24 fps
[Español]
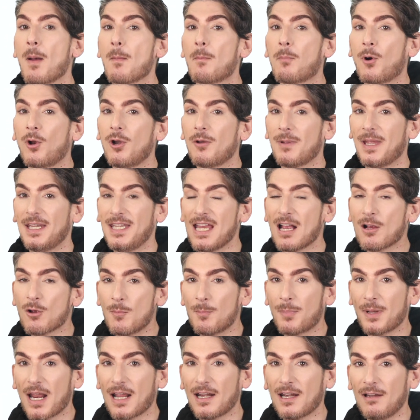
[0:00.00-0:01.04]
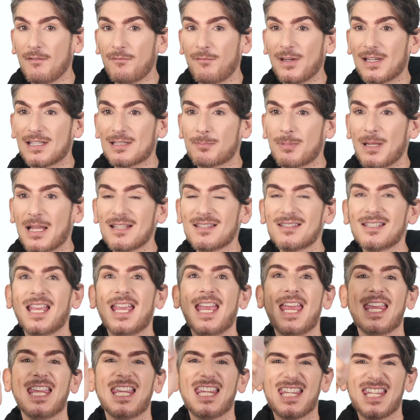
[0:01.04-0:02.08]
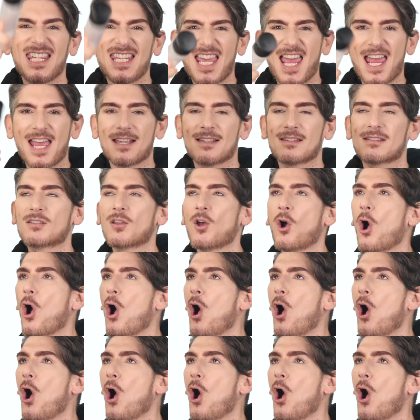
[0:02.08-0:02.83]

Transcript: Volvería a comprar el Fix Plus Yes.